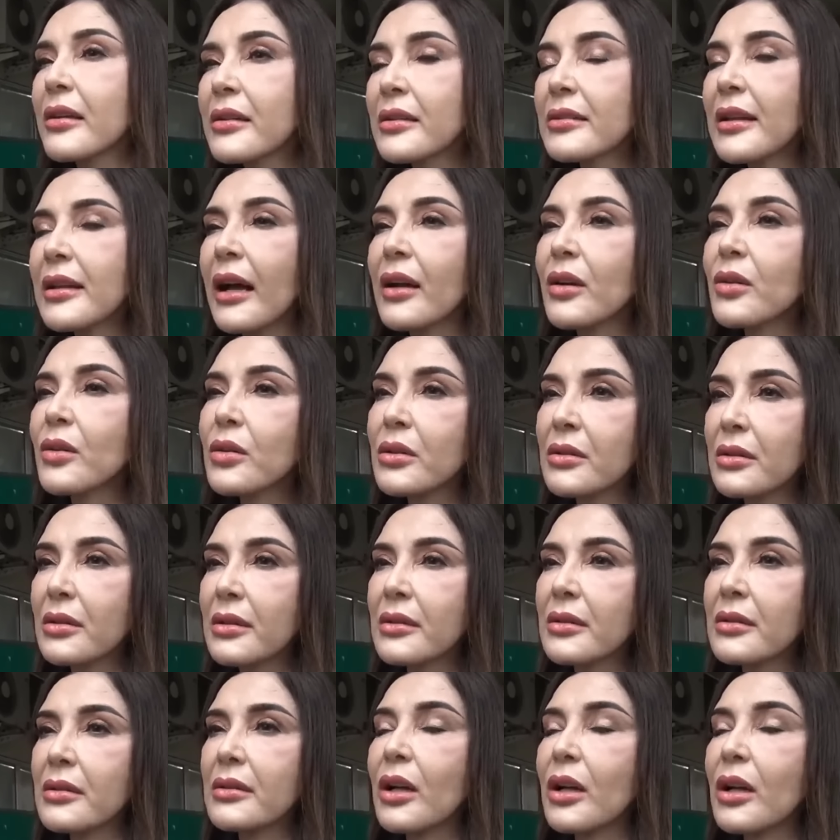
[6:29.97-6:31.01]
คือต่างคน
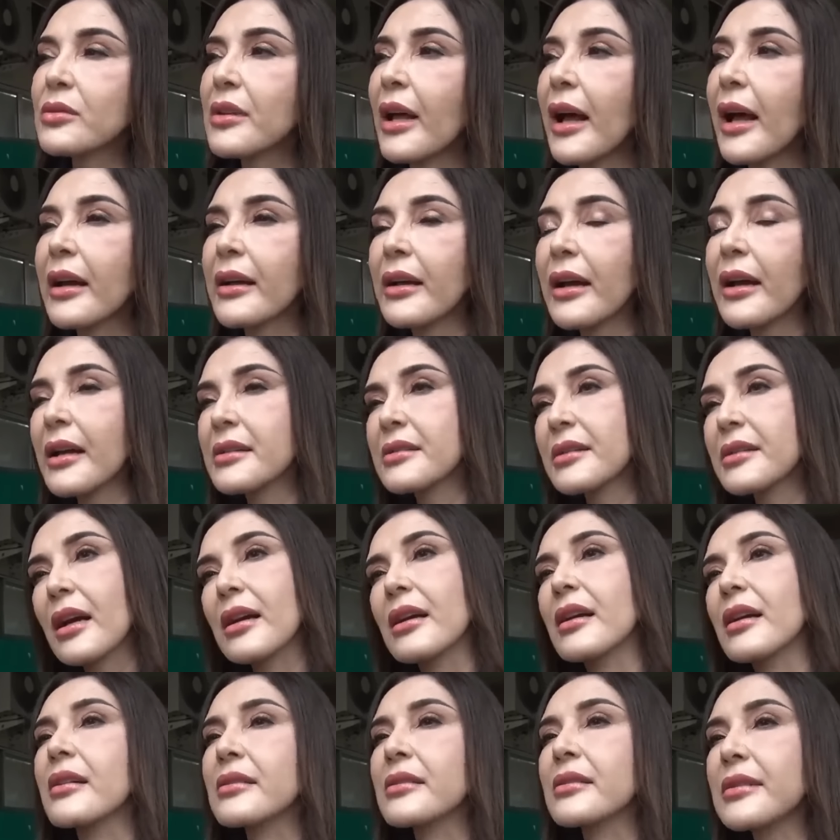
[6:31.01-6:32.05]
แนวทางก็อาจจะ
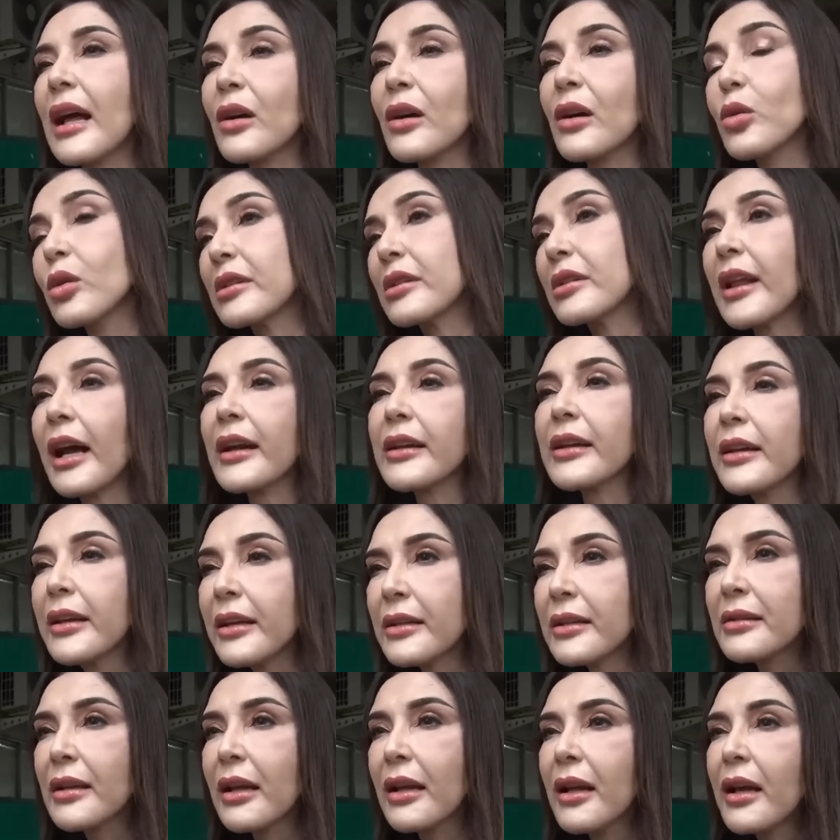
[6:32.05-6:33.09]
ต่างคนต่าง
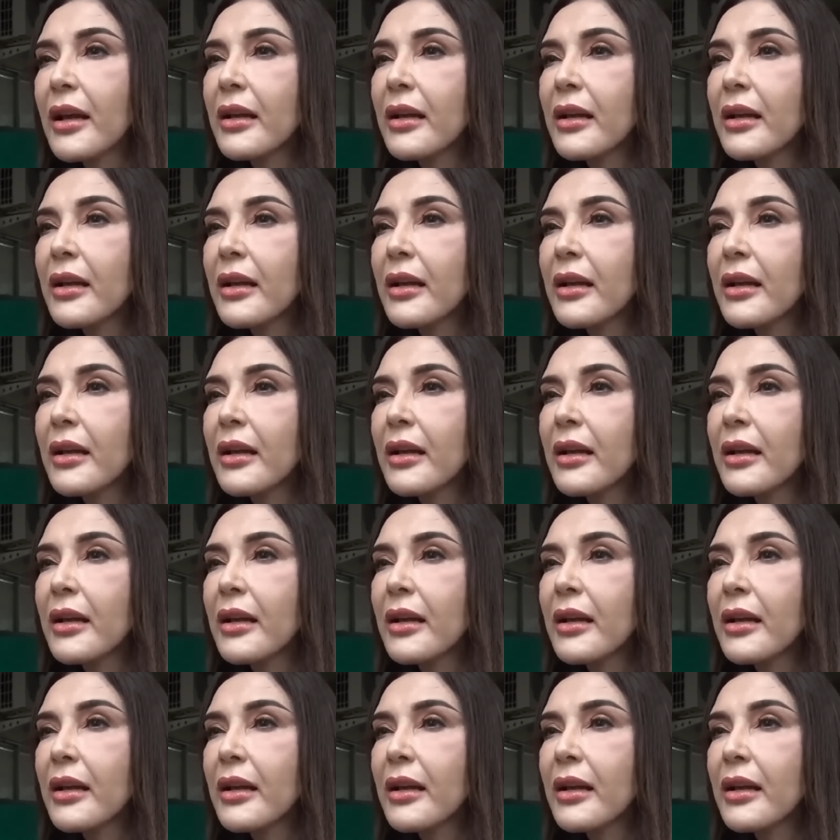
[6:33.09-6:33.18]
คิด